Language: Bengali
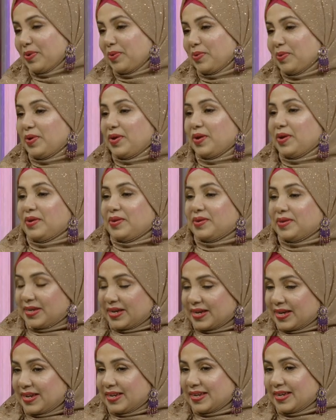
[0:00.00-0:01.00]
ইউ
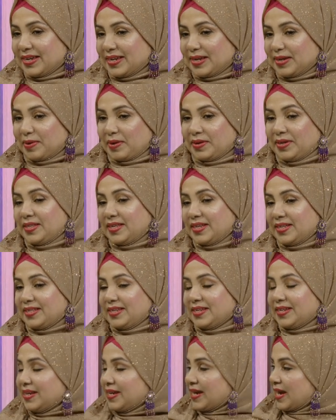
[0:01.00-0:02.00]
এখানে ঈদের
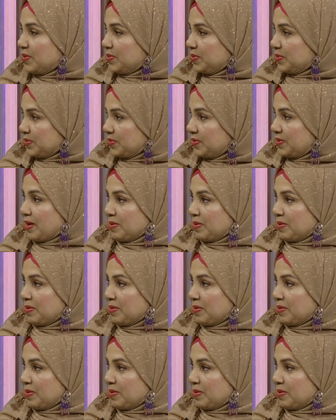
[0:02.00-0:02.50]
দিনের আনন্দ